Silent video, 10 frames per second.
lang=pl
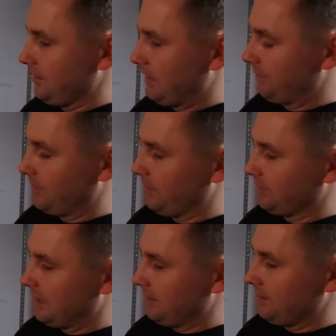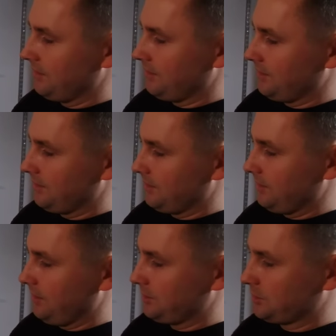tak wygląda.
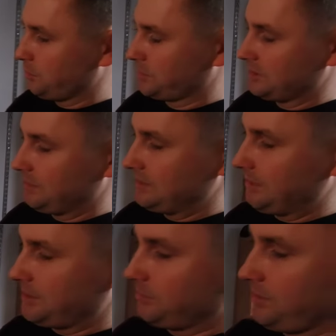Jest to super samczyk,